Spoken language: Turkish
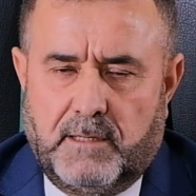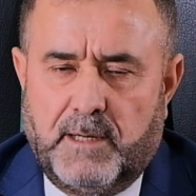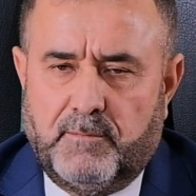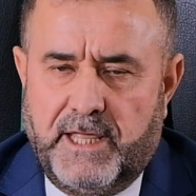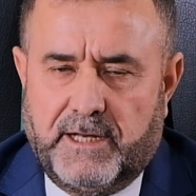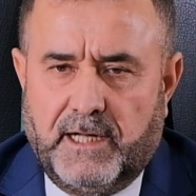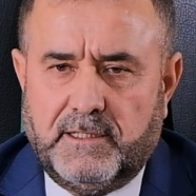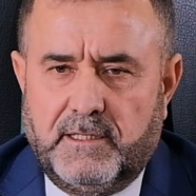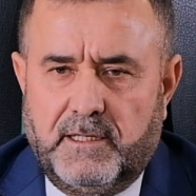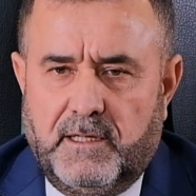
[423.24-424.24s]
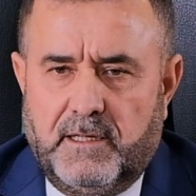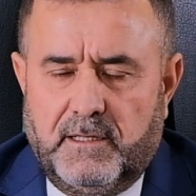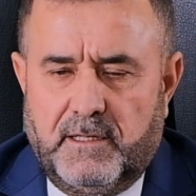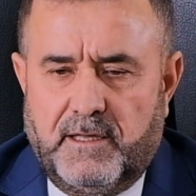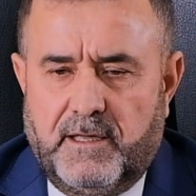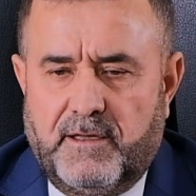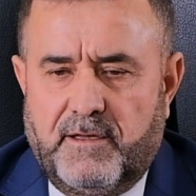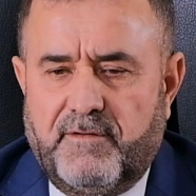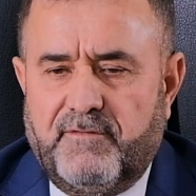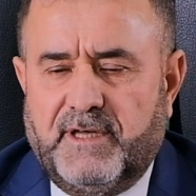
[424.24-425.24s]
tamamlayarak e,
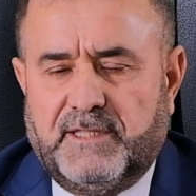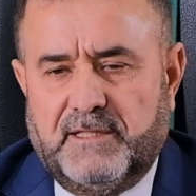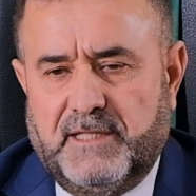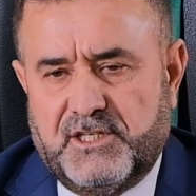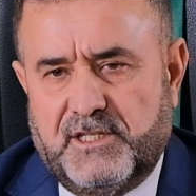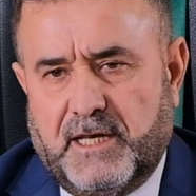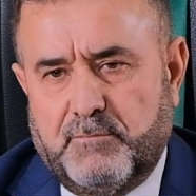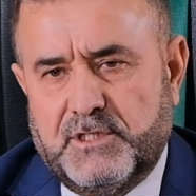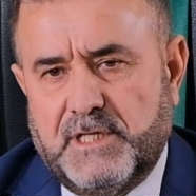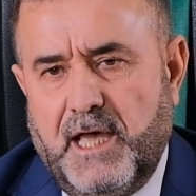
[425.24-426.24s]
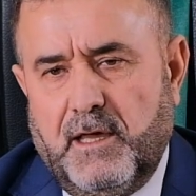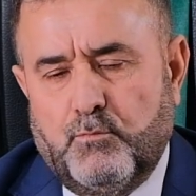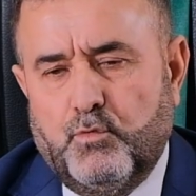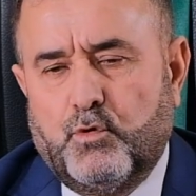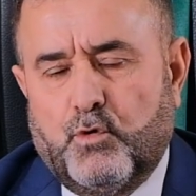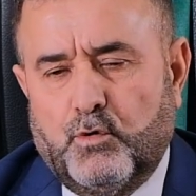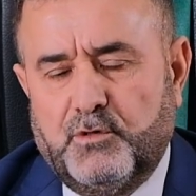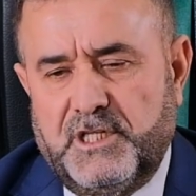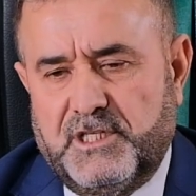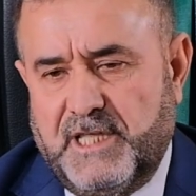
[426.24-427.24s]
vatandaşlarımıza bu
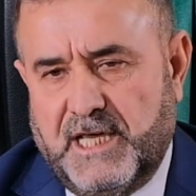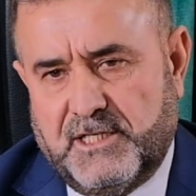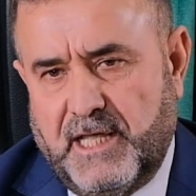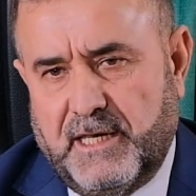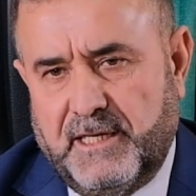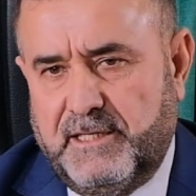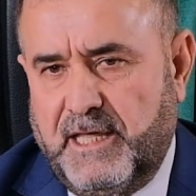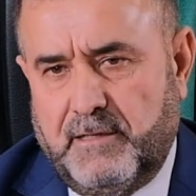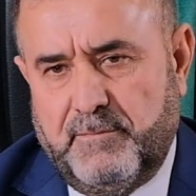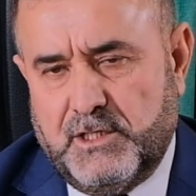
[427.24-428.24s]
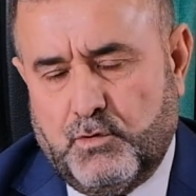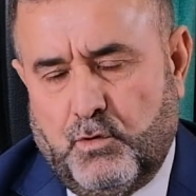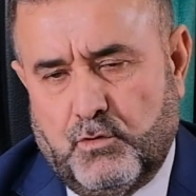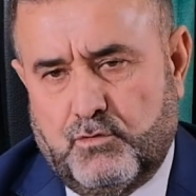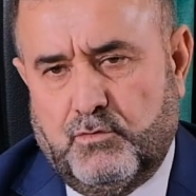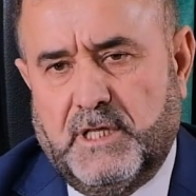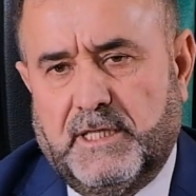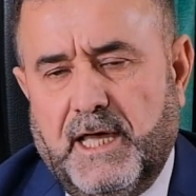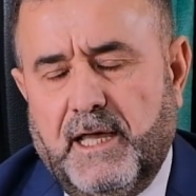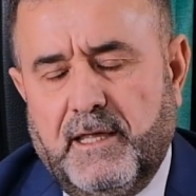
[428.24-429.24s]
konut ihtiyaçlarının giderilmesi
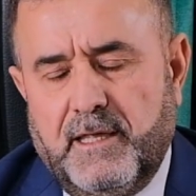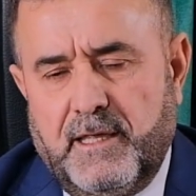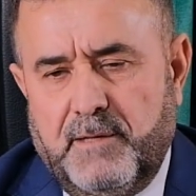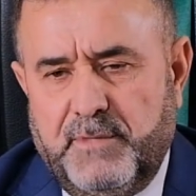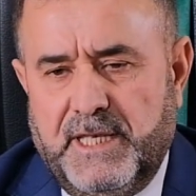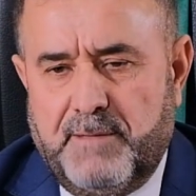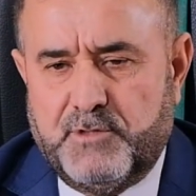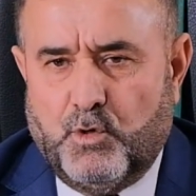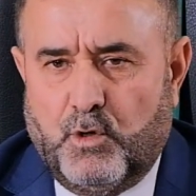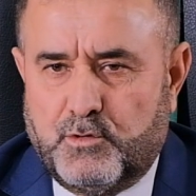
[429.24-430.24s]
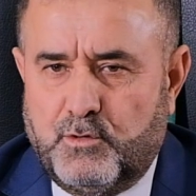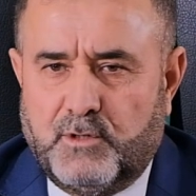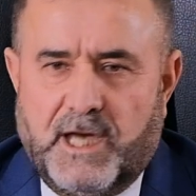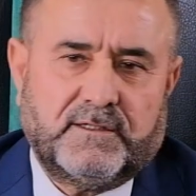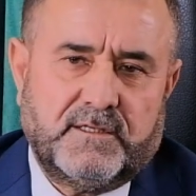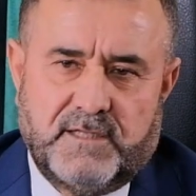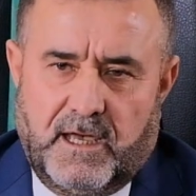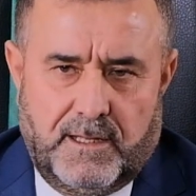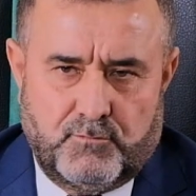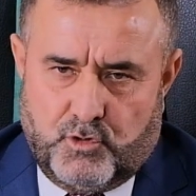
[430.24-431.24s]
konusunda da bir nebze olsun katkı
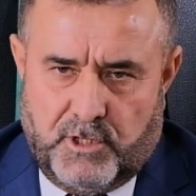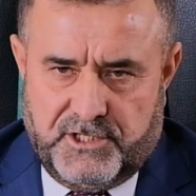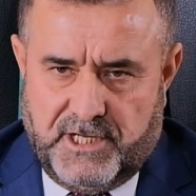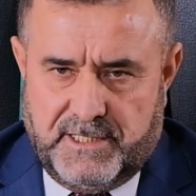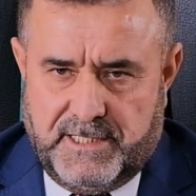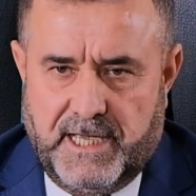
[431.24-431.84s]
sağlamış olacağız